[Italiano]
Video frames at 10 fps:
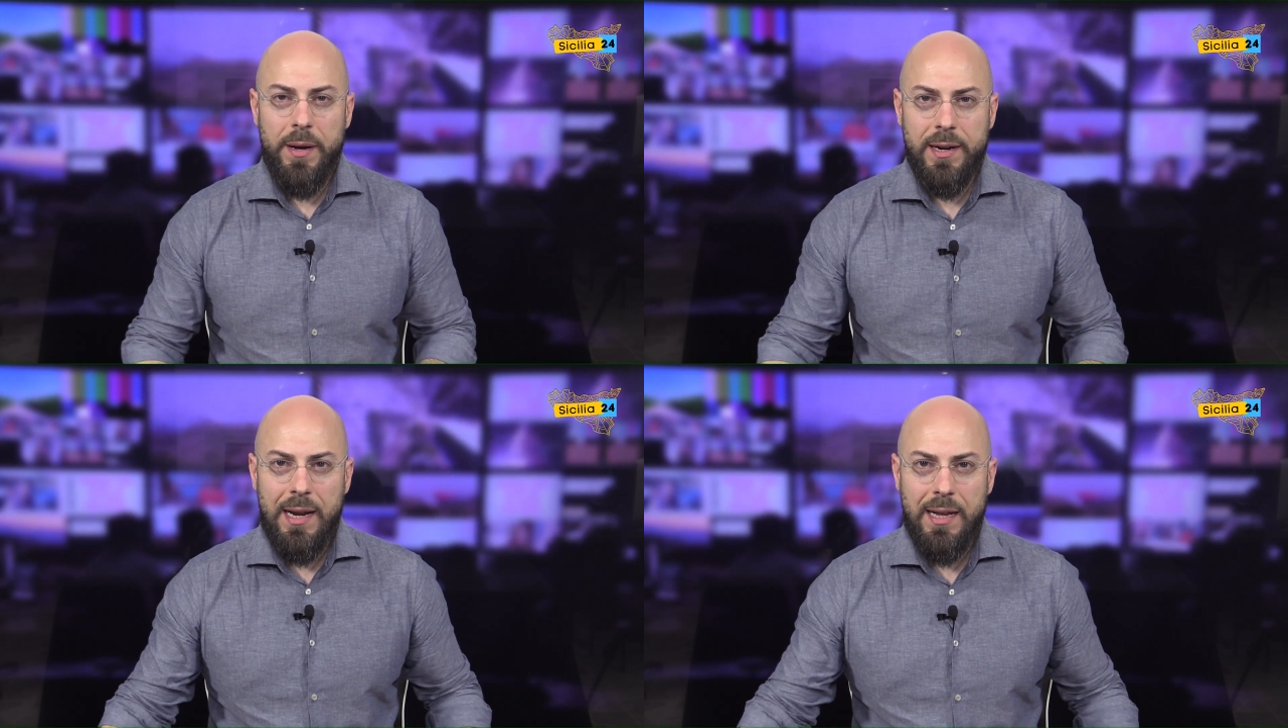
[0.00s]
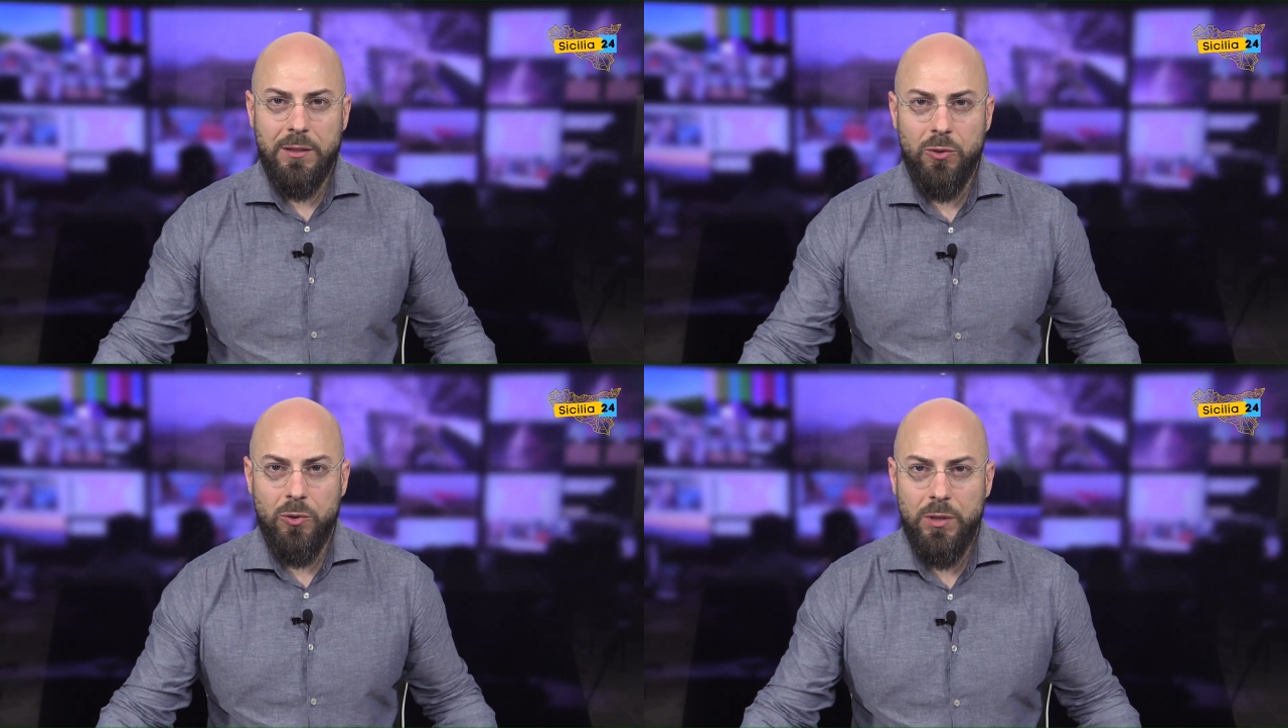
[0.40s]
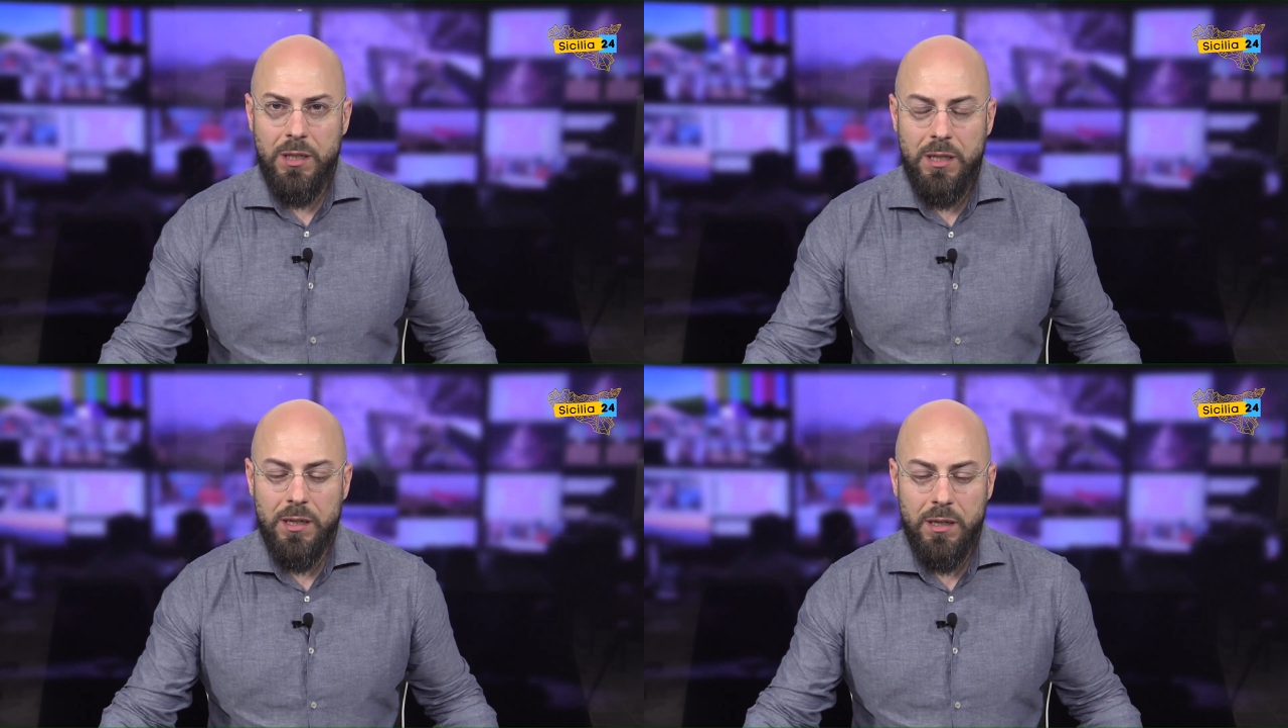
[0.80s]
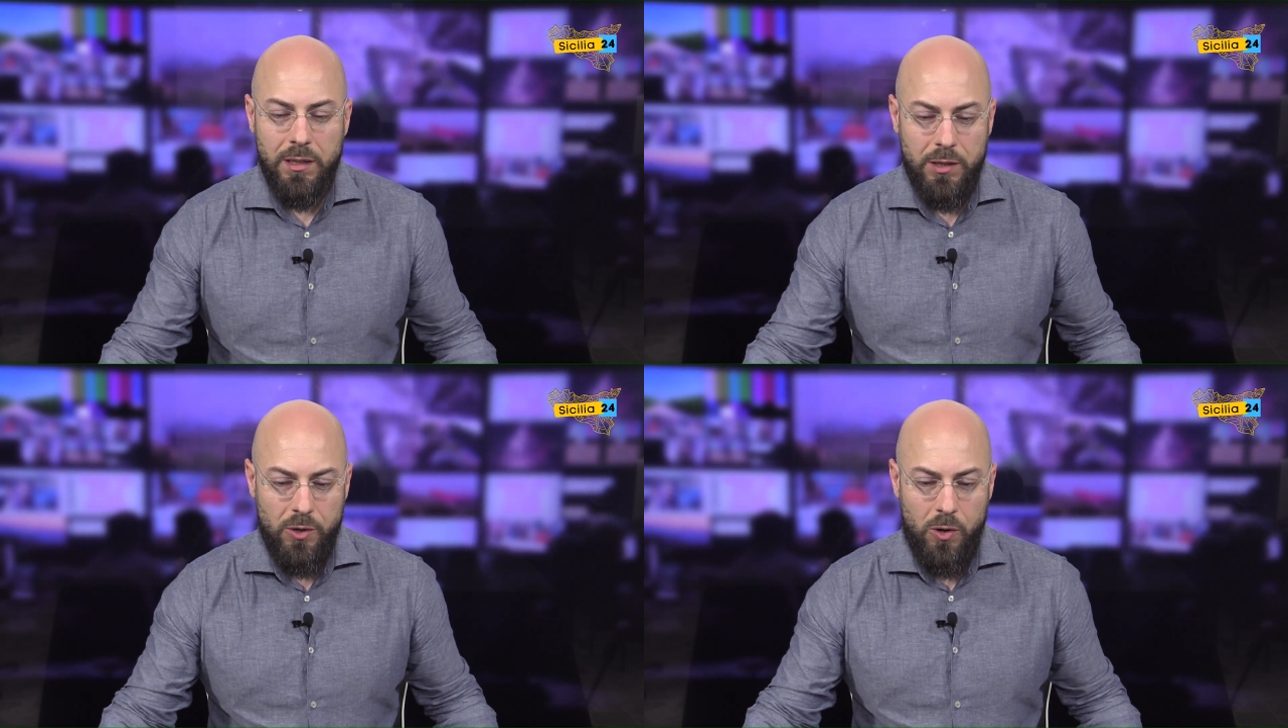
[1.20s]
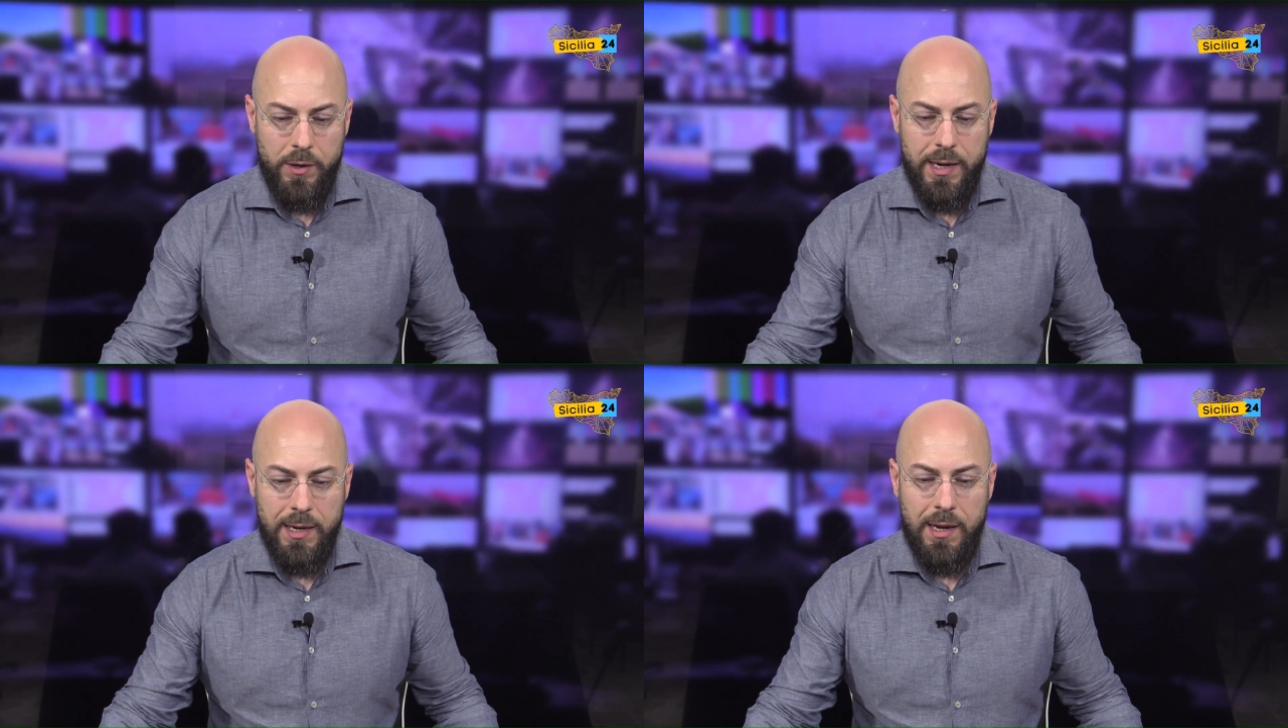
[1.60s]
parlando di uh,
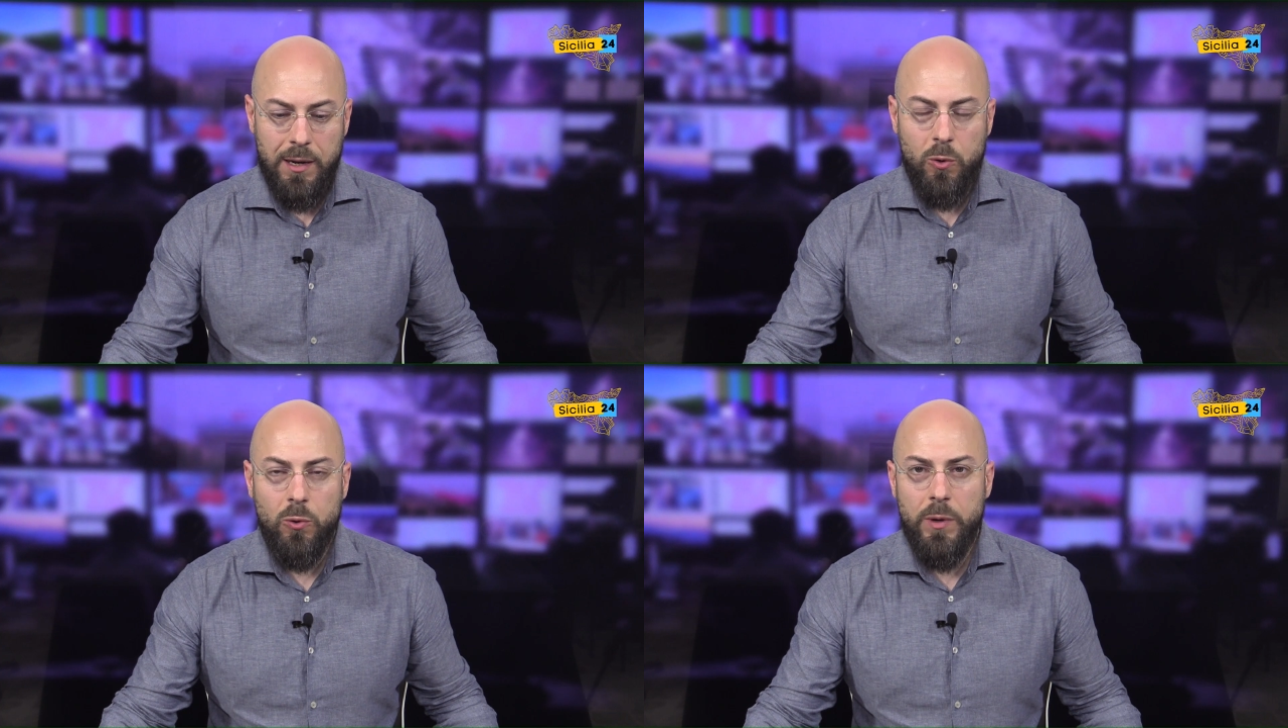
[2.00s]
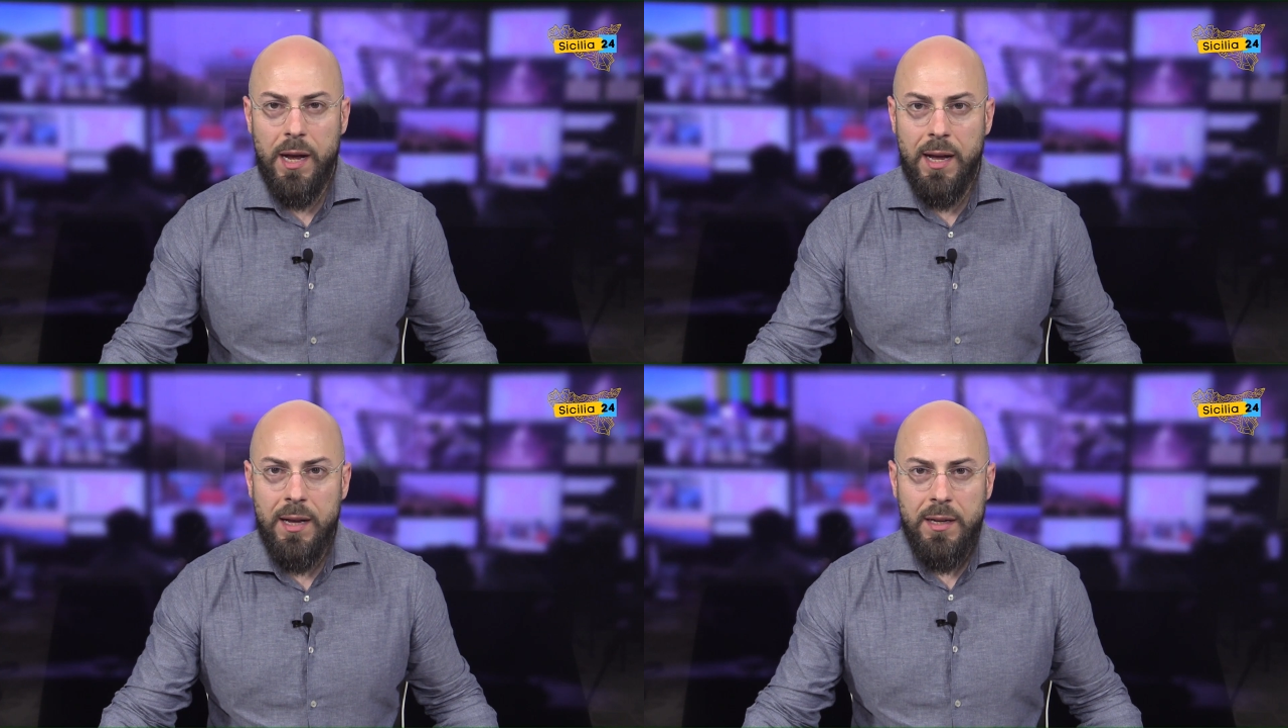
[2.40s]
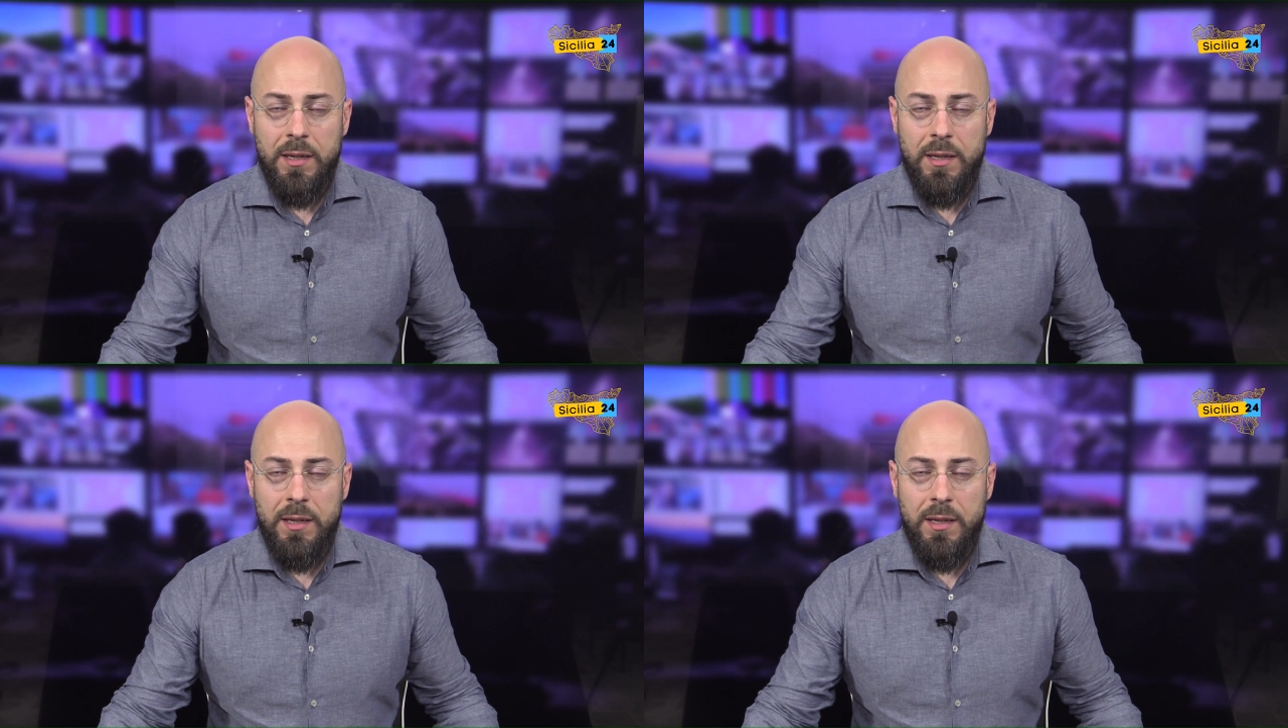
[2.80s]
cronaca con una